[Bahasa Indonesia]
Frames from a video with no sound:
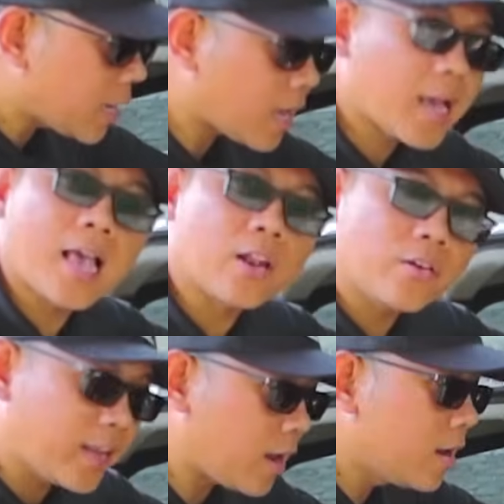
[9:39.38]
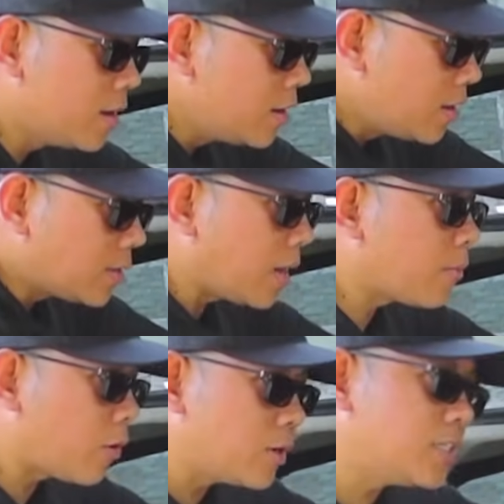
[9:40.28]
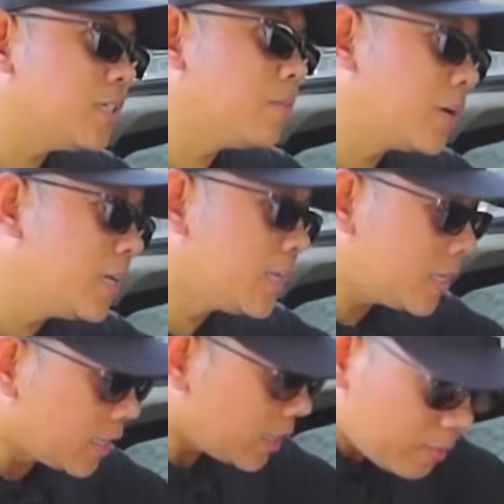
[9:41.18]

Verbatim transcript: 3 galon yang dalam kondisi berdiri.